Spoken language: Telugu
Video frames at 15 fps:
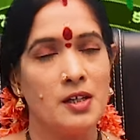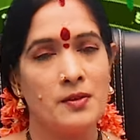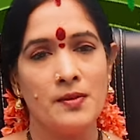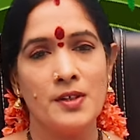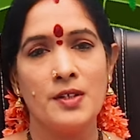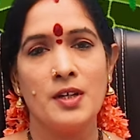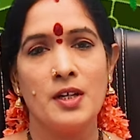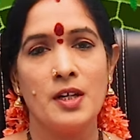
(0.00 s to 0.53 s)
ఏ
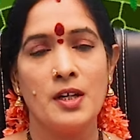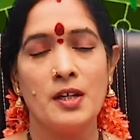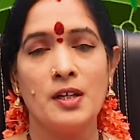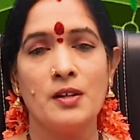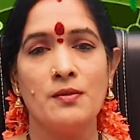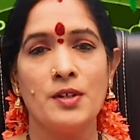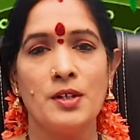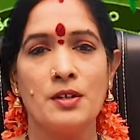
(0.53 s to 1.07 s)
ఏ
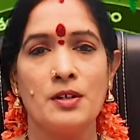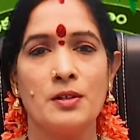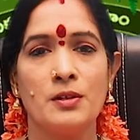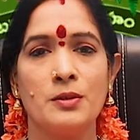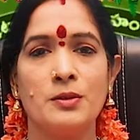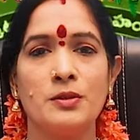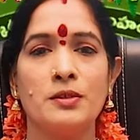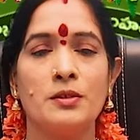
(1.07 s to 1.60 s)
ఏ
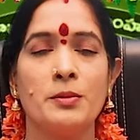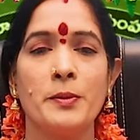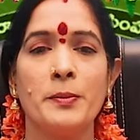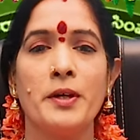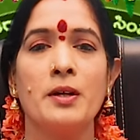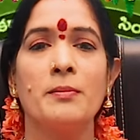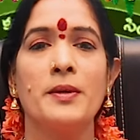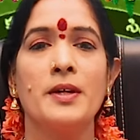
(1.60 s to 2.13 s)
విషయంలో శుభ
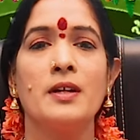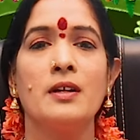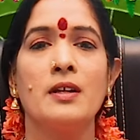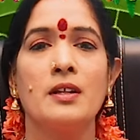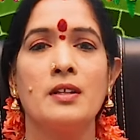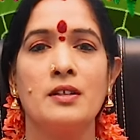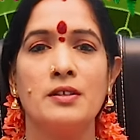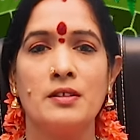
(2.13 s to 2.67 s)
పరంపరను
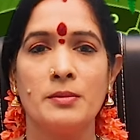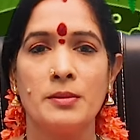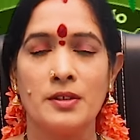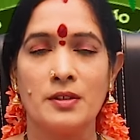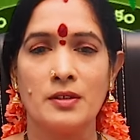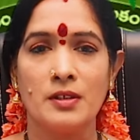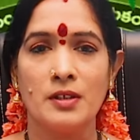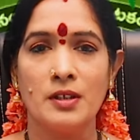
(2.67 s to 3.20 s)

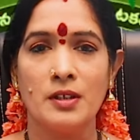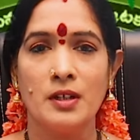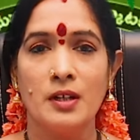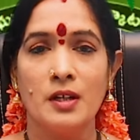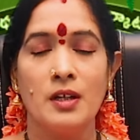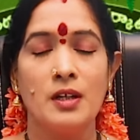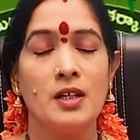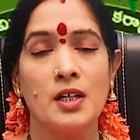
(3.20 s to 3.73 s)
అందించబోతుంది
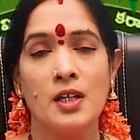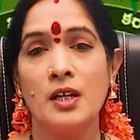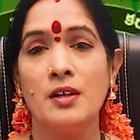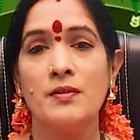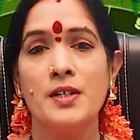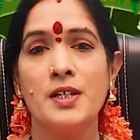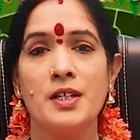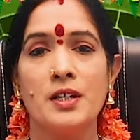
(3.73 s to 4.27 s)
ఏ
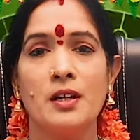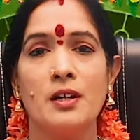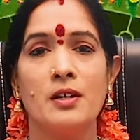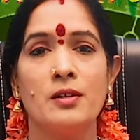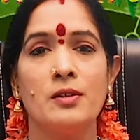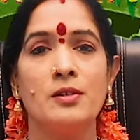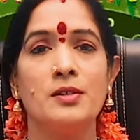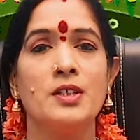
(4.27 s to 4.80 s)
ఏ
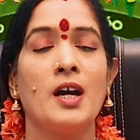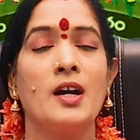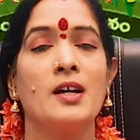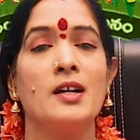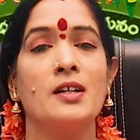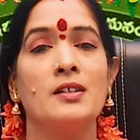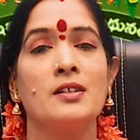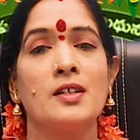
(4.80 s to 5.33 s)
విషయాల్లో
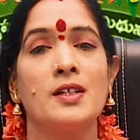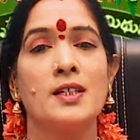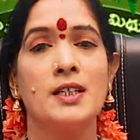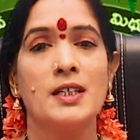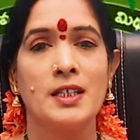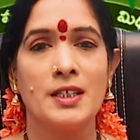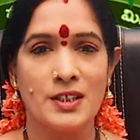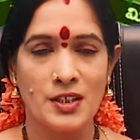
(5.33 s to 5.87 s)

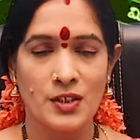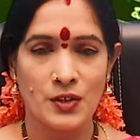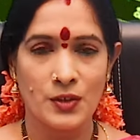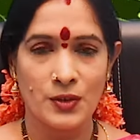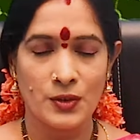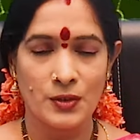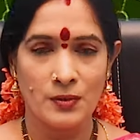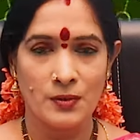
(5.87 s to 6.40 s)
జాగ్రత్తల్ని
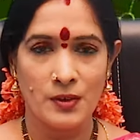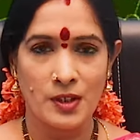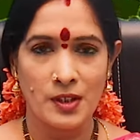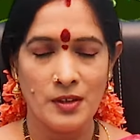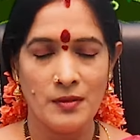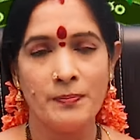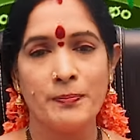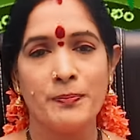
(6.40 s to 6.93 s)

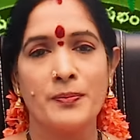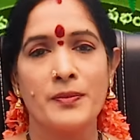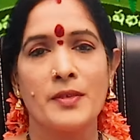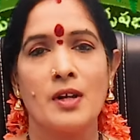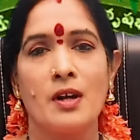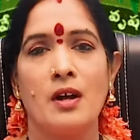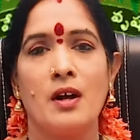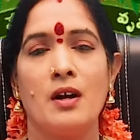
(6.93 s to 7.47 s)
హెచ్చరిస్తుంది
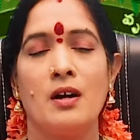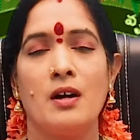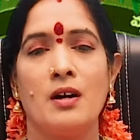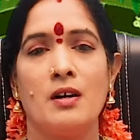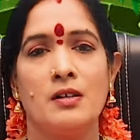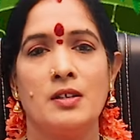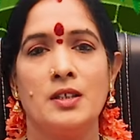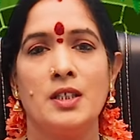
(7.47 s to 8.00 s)

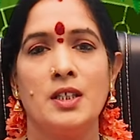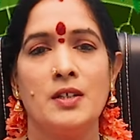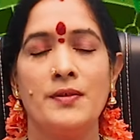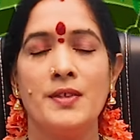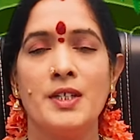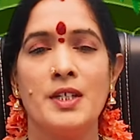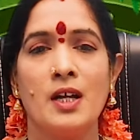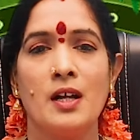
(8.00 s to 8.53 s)
ఈ
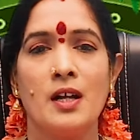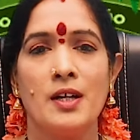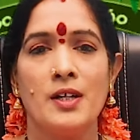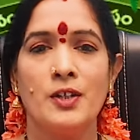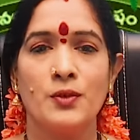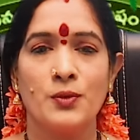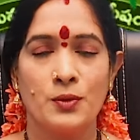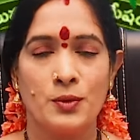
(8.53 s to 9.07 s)

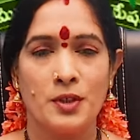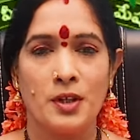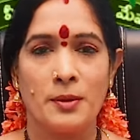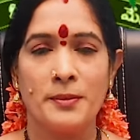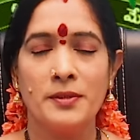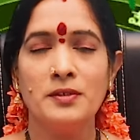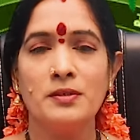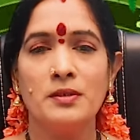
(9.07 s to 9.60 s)
విషయాలన్నీ
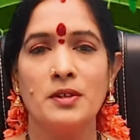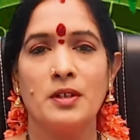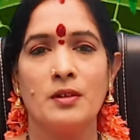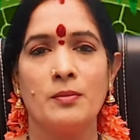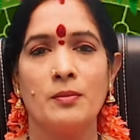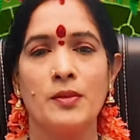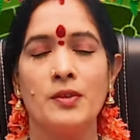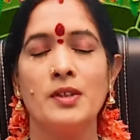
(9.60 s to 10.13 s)
చూద్దాము
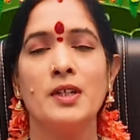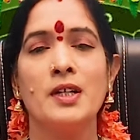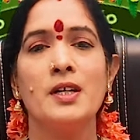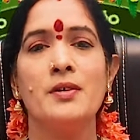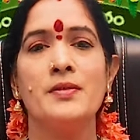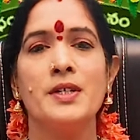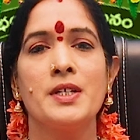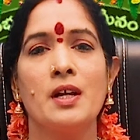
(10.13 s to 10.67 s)
ముందుగా
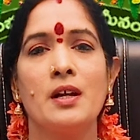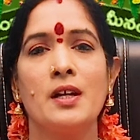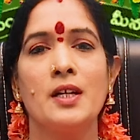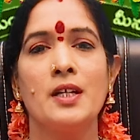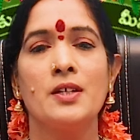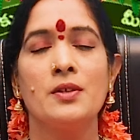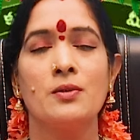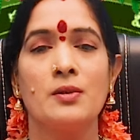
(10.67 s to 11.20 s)
ఈ
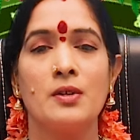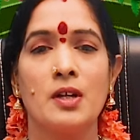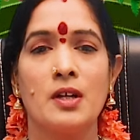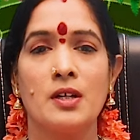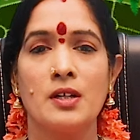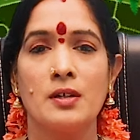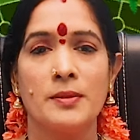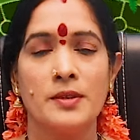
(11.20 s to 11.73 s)
విషయాలన్నీ
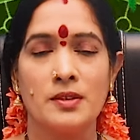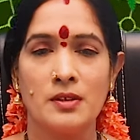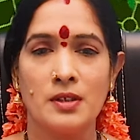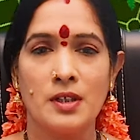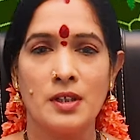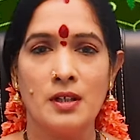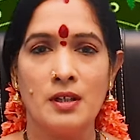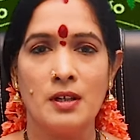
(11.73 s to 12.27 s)
చూడటానికి
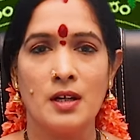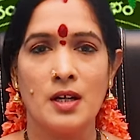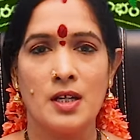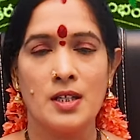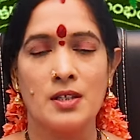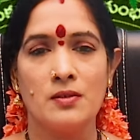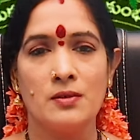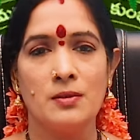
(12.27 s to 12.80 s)
ముందుగా
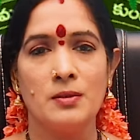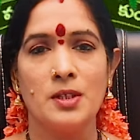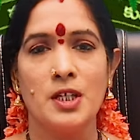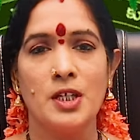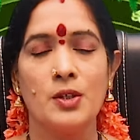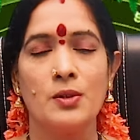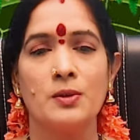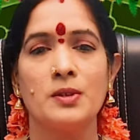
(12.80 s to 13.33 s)
అసలు
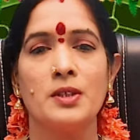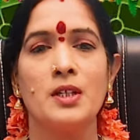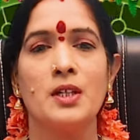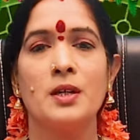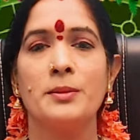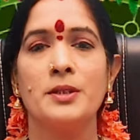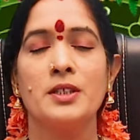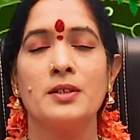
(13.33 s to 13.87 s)
ఈ
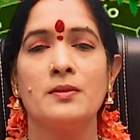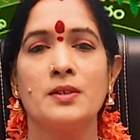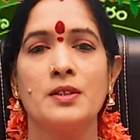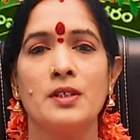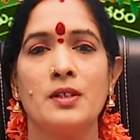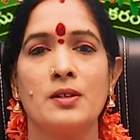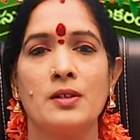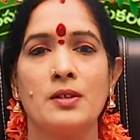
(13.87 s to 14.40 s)
క్రోధినామ
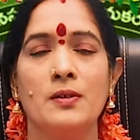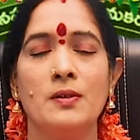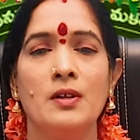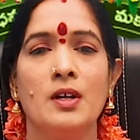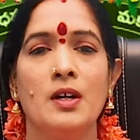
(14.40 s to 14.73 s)
సంవత్సరాల్లో